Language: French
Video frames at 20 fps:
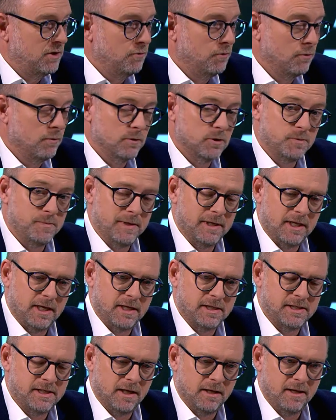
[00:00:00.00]
heureusement dans
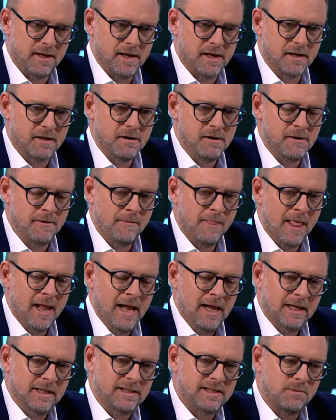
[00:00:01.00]
certains cas.
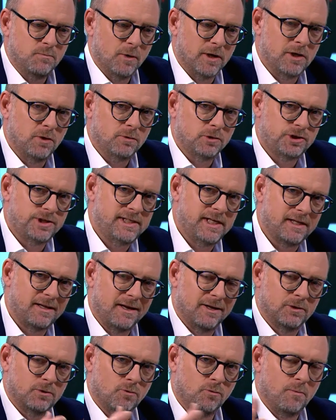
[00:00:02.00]
Dites-moi donc, je disais
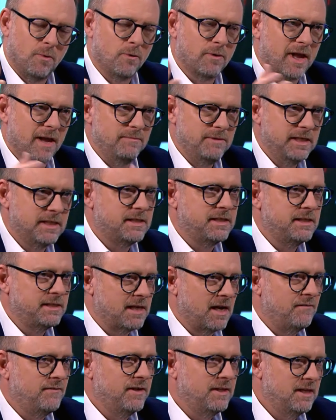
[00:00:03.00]
tantôt, bon, qu'Amnesty,
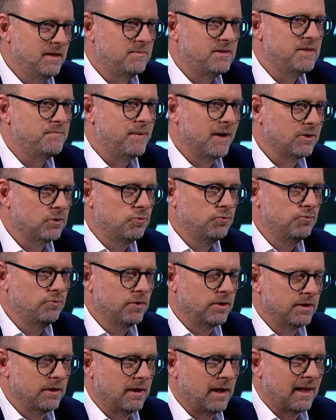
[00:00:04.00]
ça a fait des petits partout
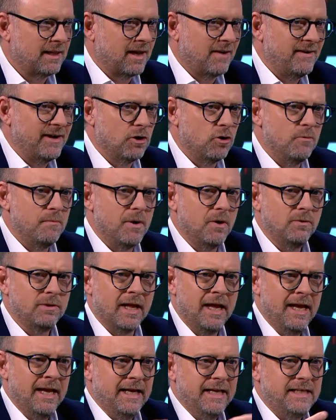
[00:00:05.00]
euh, à travers le monde.
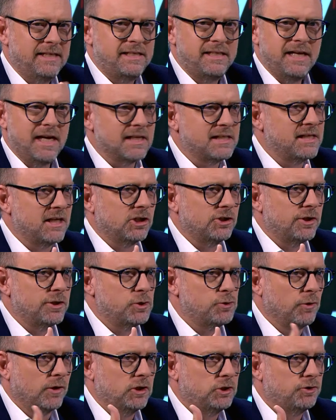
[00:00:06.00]
Ici, à
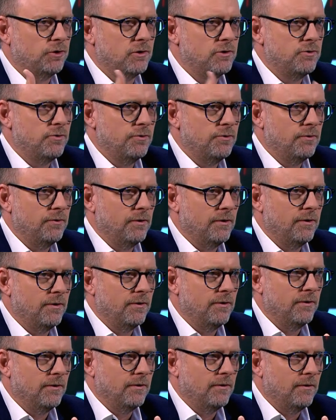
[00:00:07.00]

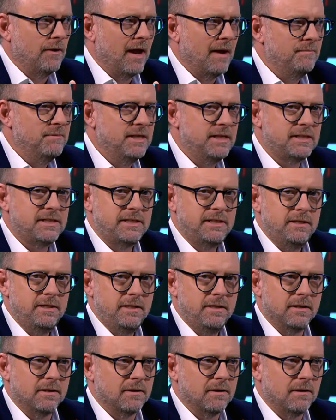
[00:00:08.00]
Saint-Jean-sur-Richelieu,
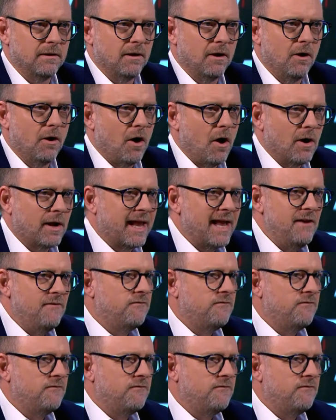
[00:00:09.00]
Amnesty, à quelle